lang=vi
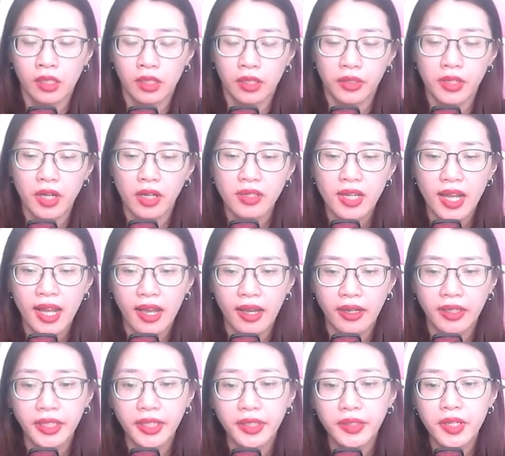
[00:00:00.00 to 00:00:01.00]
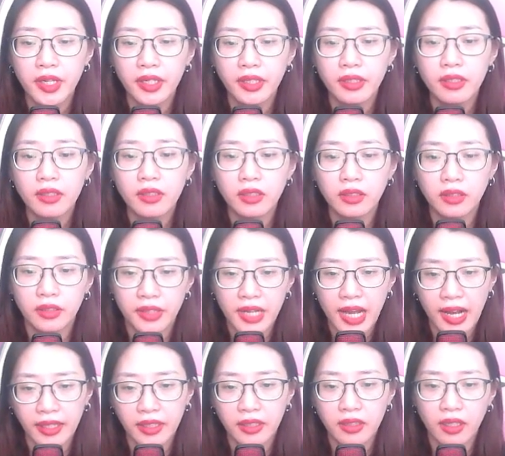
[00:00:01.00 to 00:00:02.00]
Đó là ý chí cường
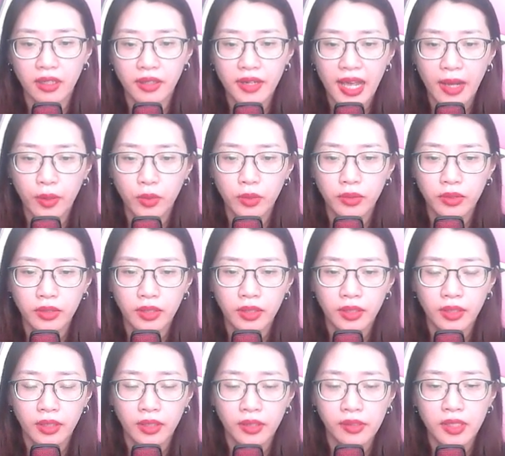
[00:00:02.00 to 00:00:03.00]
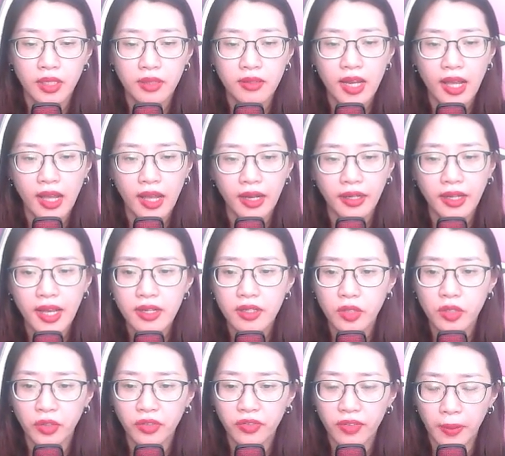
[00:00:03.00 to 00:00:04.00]
đại cỡ nào? Chính là các
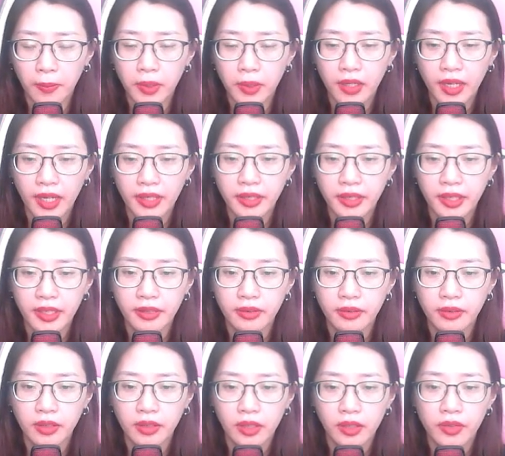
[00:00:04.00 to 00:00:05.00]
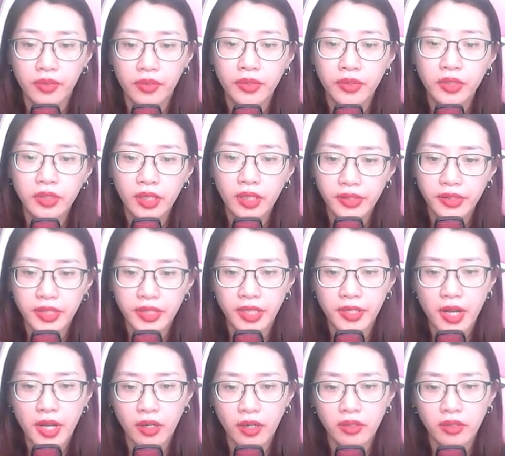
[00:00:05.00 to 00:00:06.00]
cự phẩm khai thiên, dù ý chí
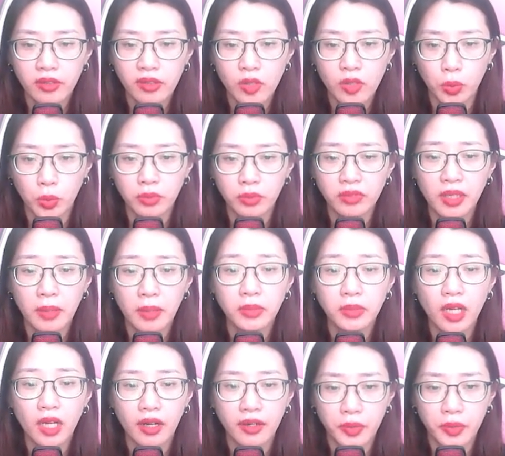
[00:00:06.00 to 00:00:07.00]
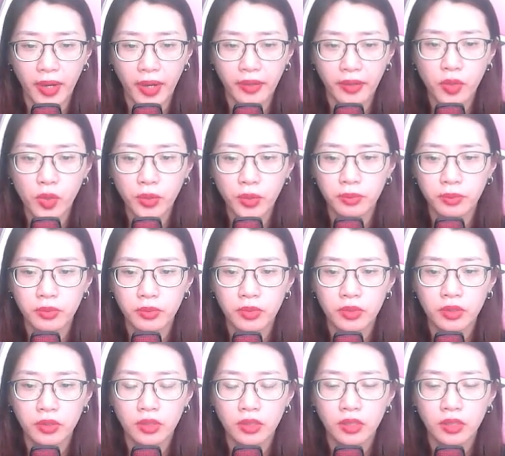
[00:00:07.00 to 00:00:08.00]
đó cũng tâm thần hoảng hốt.
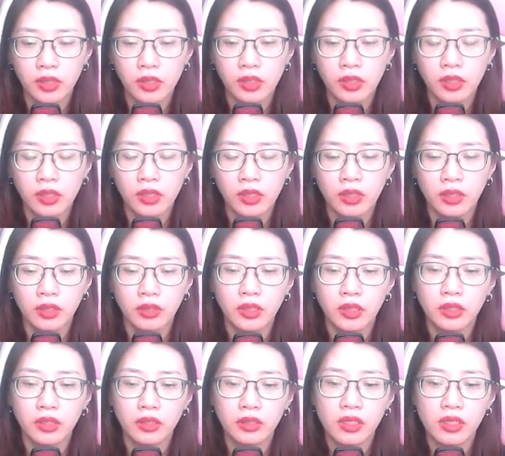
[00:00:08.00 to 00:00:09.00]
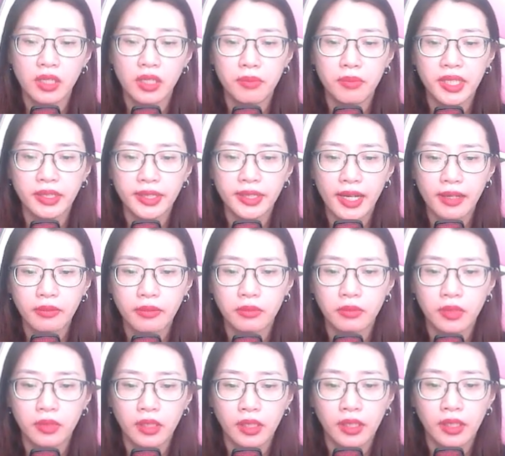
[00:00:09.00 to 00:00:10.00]
Thường hơi biến sắc,
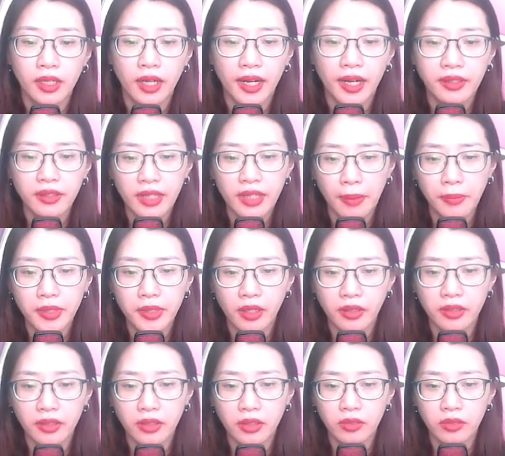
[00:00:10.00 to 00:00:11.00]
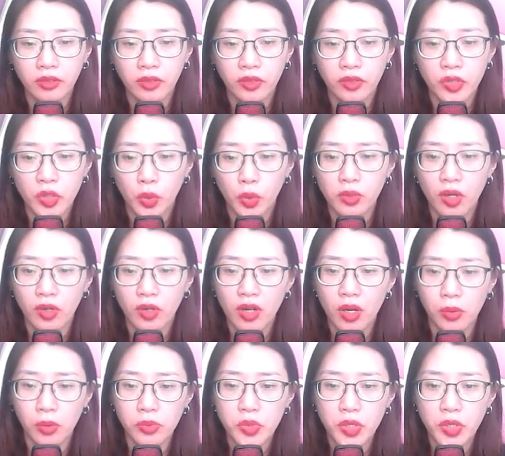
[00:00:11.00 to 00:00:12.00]
hắn cảm nhận được chỗ lỗ
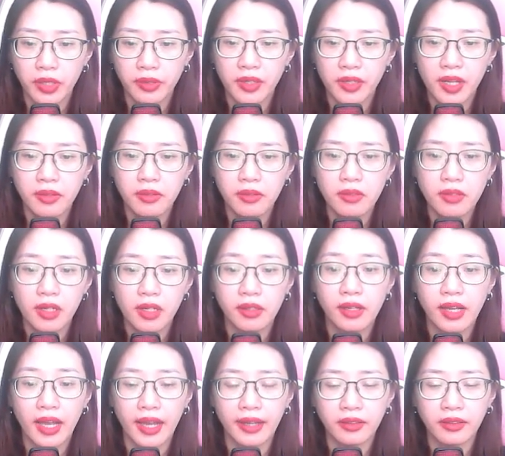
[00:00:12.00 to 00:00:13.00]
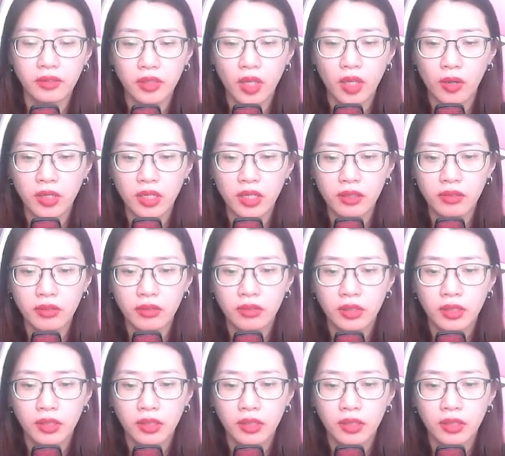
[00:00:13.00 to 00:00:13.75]
hổng truyền đến lực cản to lớn,